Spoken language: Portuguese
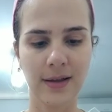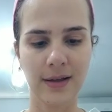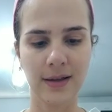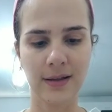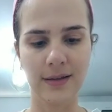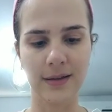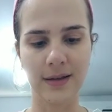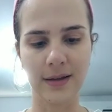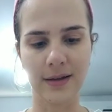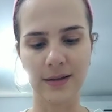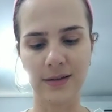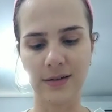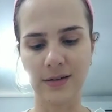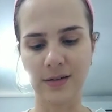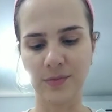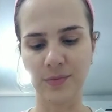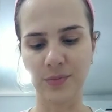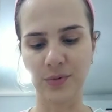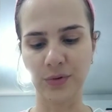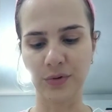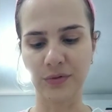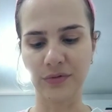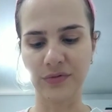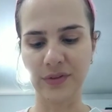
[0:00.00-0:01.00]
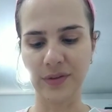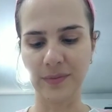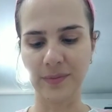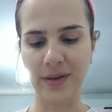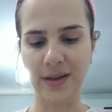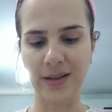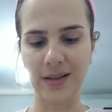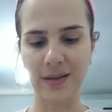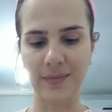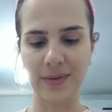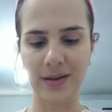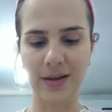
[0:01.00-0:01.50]
da Clear Proof
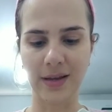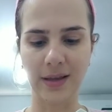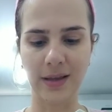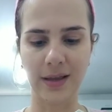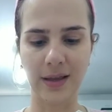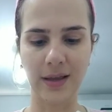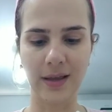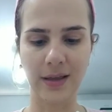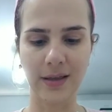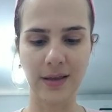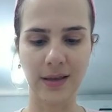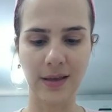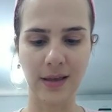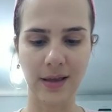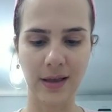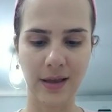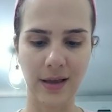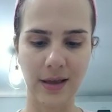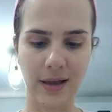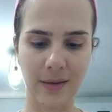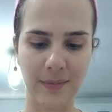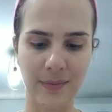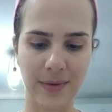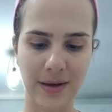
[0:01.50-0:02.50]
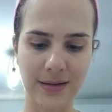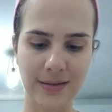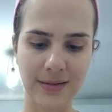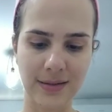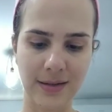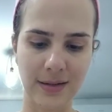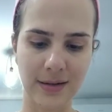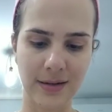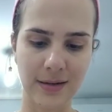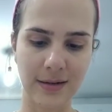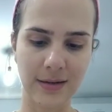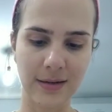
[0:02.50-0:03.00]
também, da Mary Kay, que é a
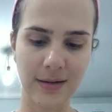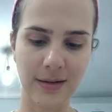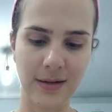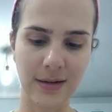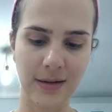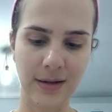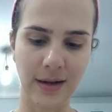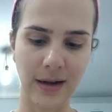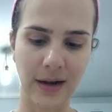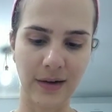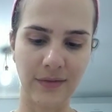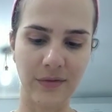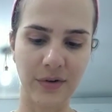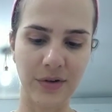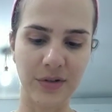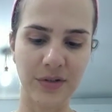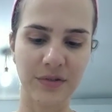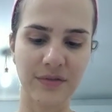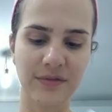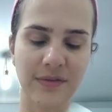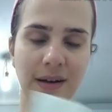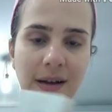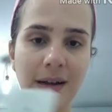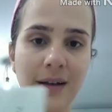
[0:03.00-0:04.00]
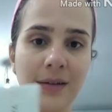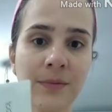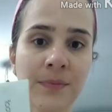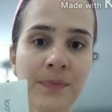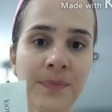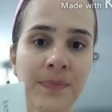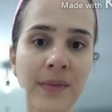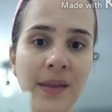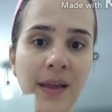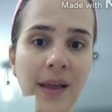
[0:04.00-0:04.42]
máscara carmo ativado.